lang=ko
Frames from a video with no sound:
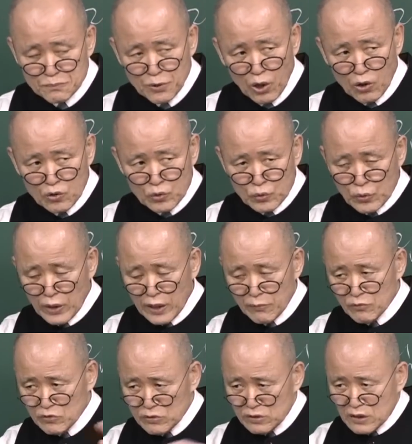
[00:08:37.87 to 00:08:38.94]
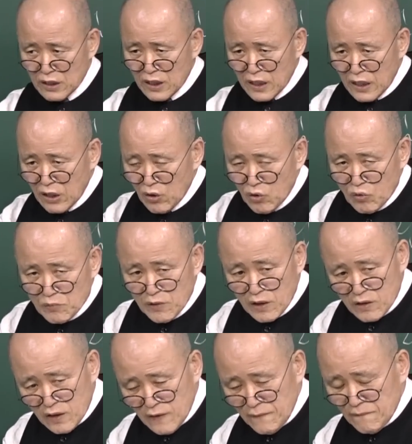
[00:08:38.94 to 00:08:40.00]
벽괴 문제에
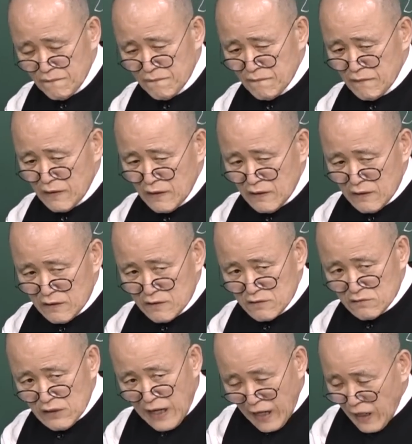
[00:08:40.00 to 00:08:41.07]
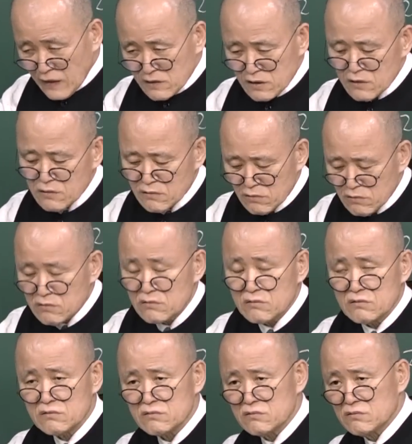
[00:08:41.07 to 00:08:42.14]
오면은 다들
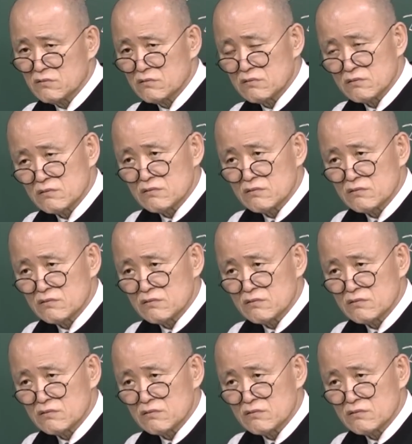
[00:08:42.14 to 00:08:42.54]
그